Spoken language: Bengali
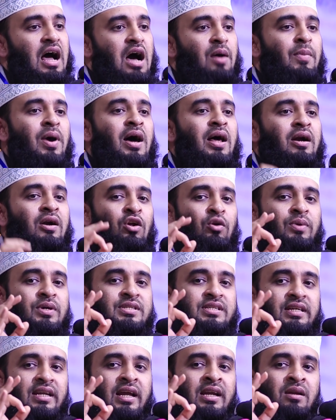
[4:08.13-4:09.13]
আমার নবী
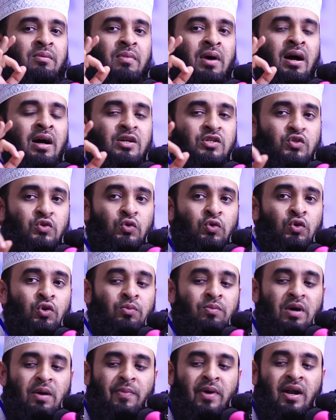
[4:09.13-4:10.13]
ছিলেন
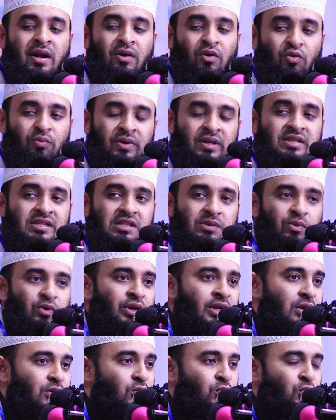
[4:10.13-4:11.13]
মাসুম আমার নবীর
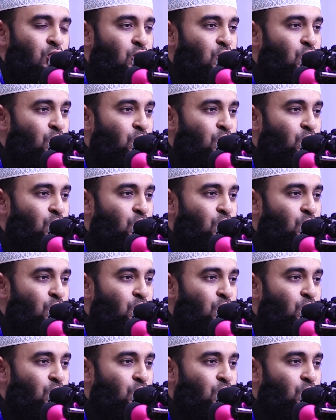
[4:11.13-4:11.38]
জীবনে কোনো